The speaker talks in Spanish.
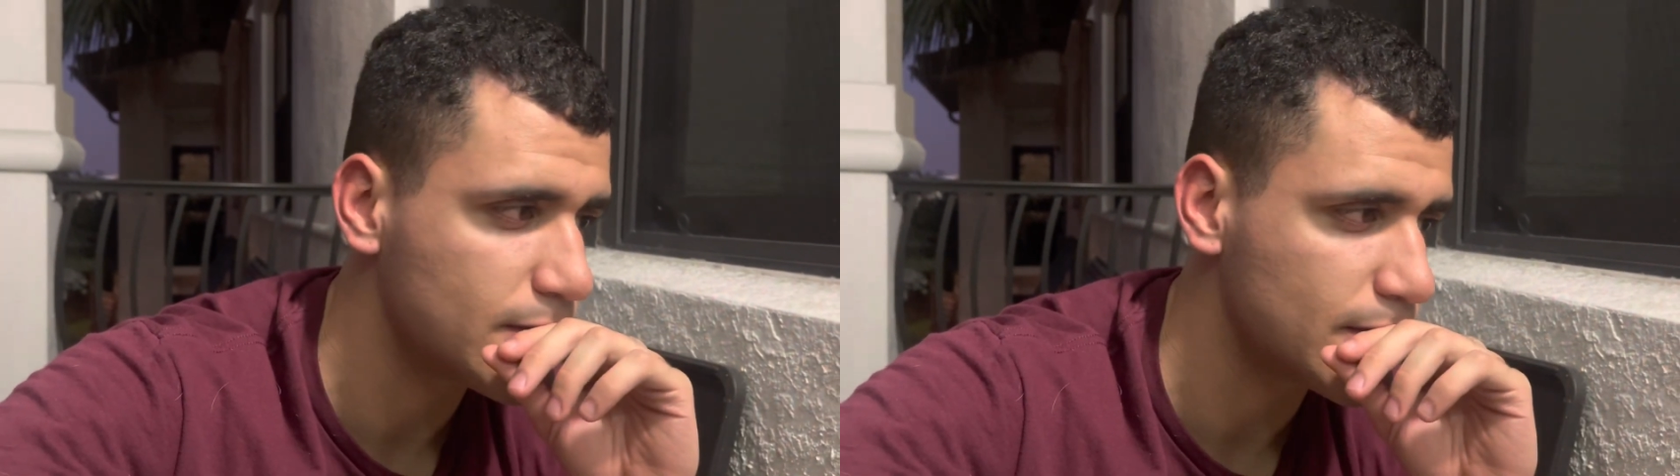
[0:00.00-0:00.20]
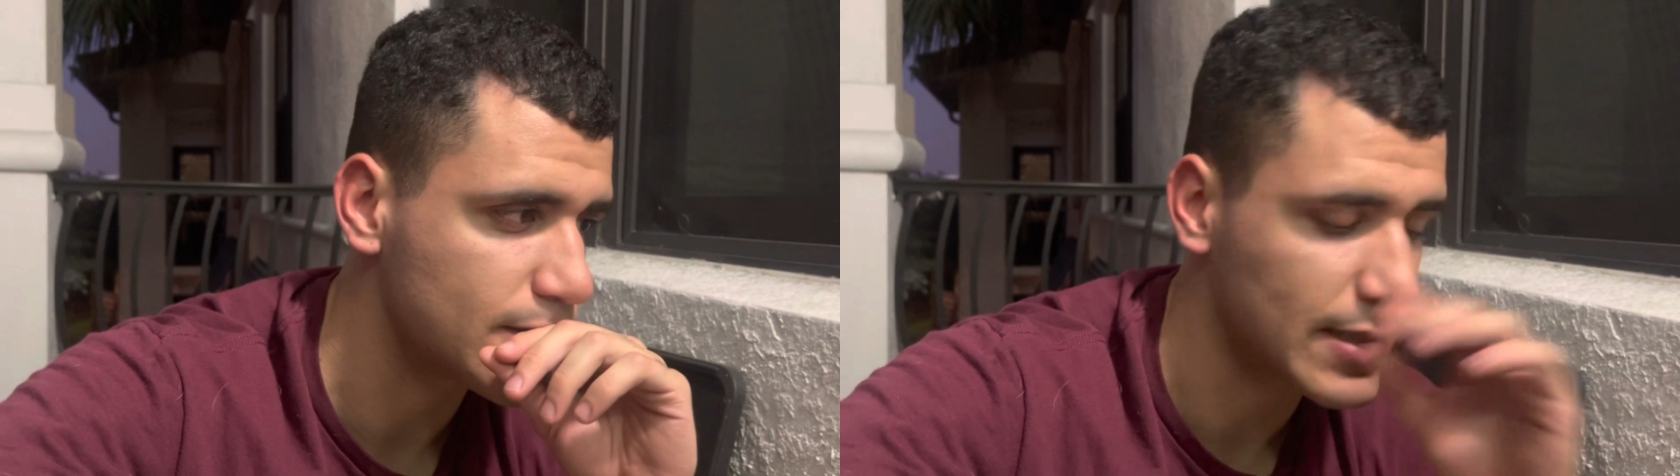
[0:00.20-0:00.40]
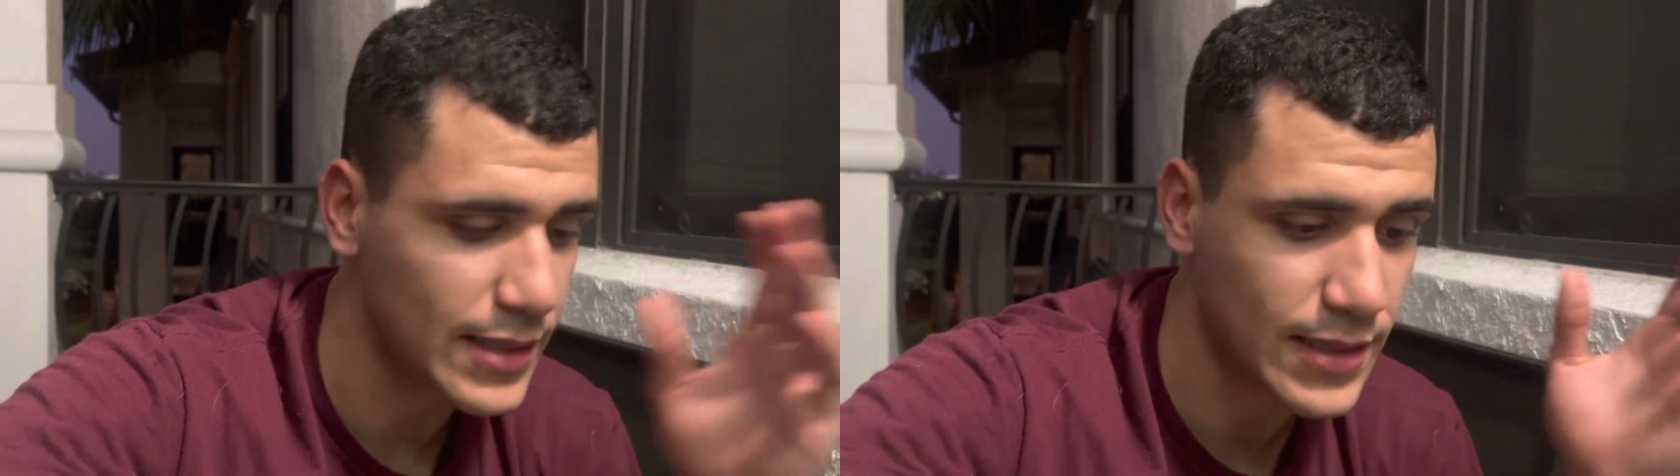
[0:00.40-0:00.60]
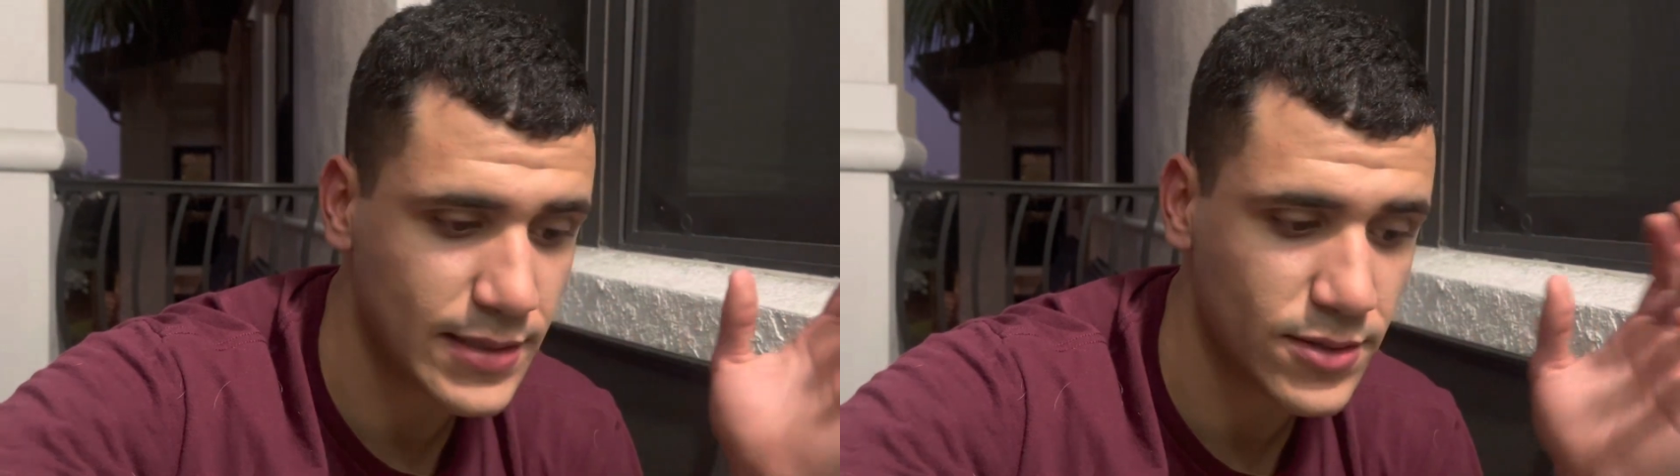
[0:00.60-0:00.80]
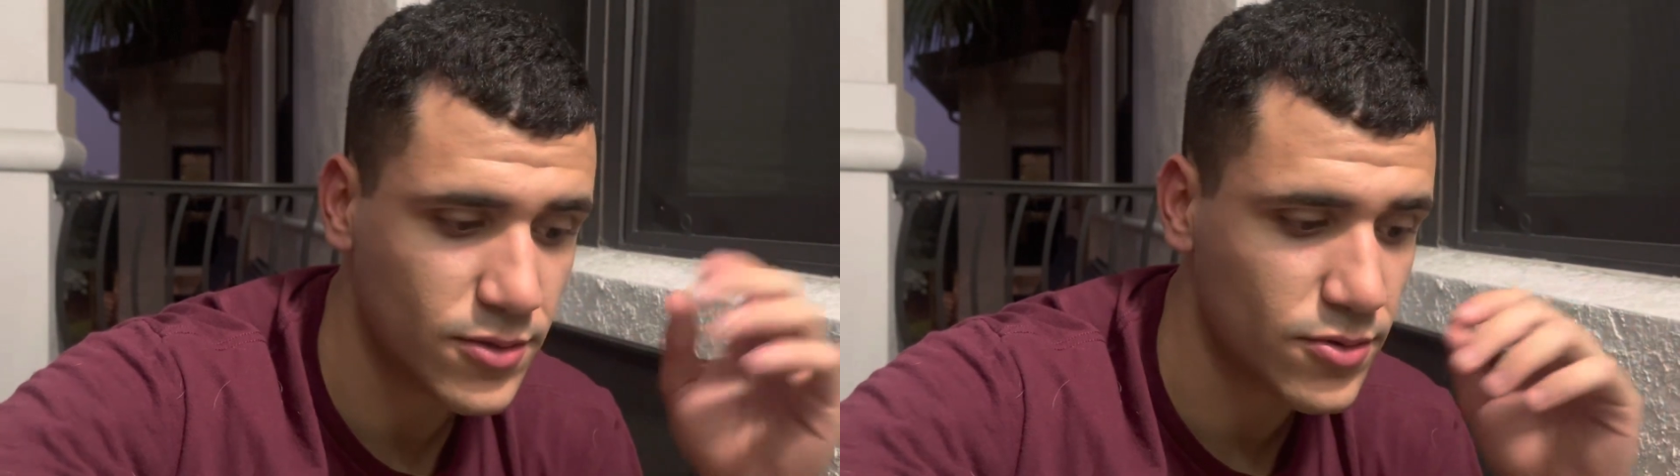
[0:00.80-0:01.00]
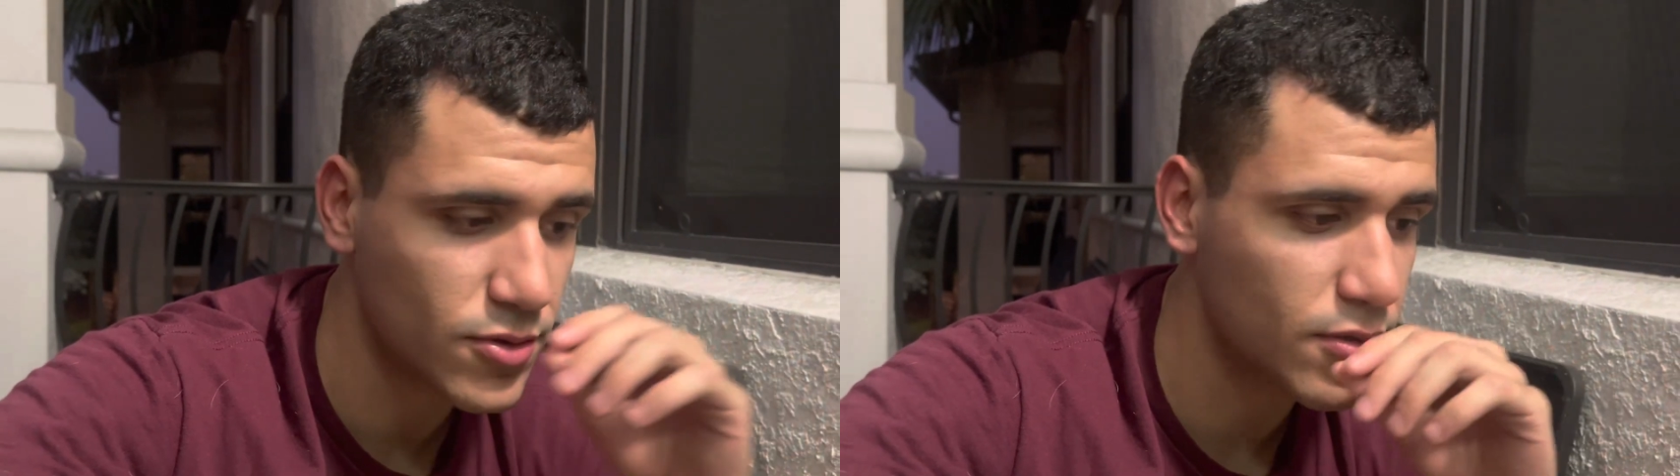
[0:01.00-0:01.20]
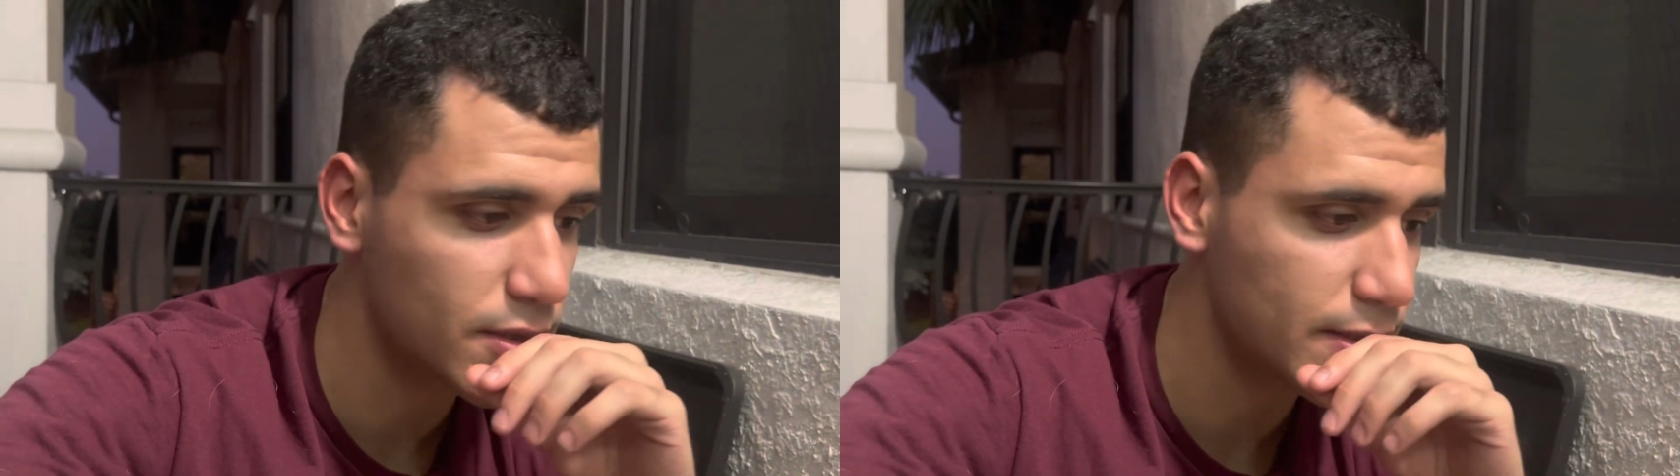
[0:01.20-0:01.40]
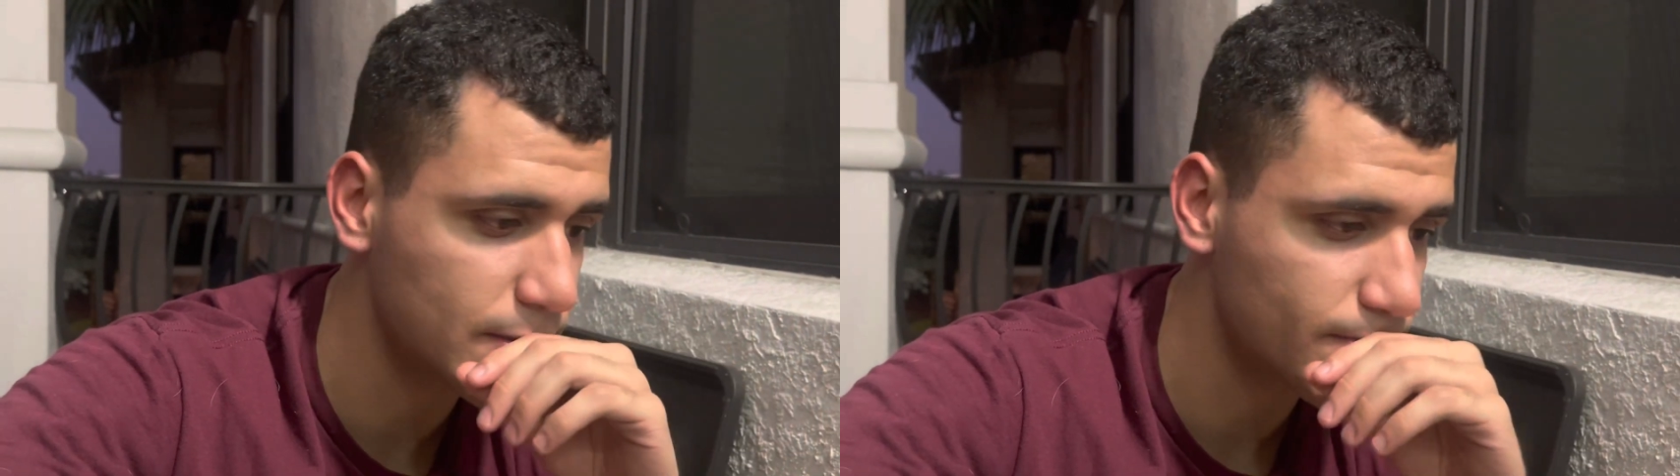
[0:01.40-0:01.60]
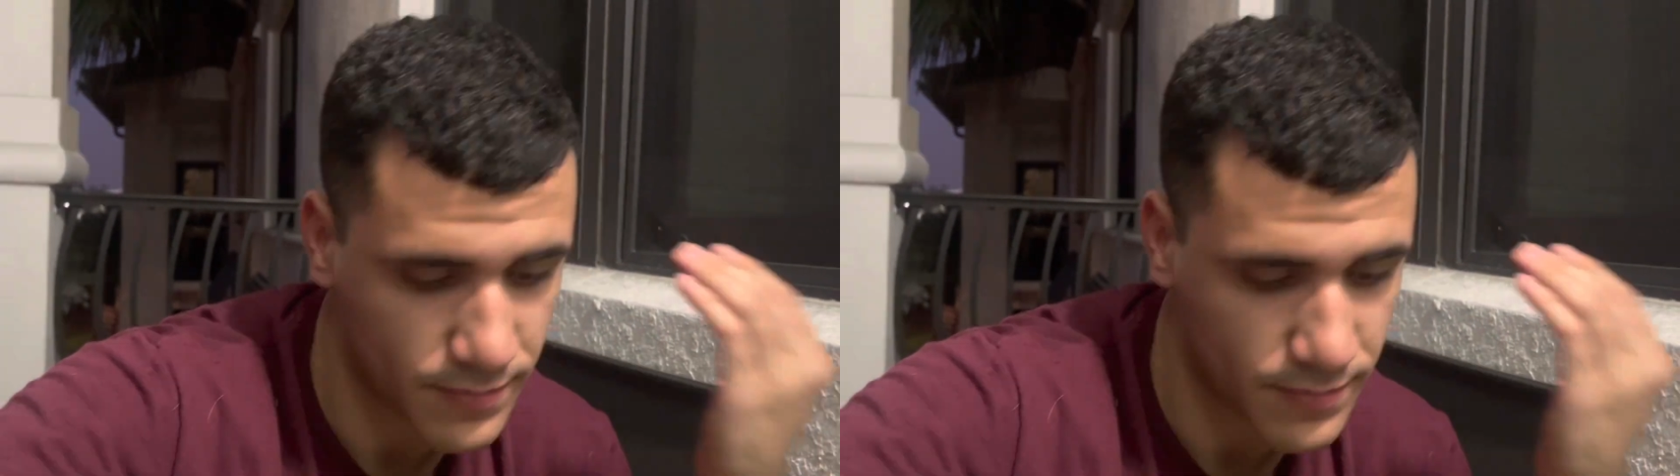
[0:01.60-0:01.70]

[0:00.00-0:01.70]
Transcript: sean agradecidos con todo lo que tienen.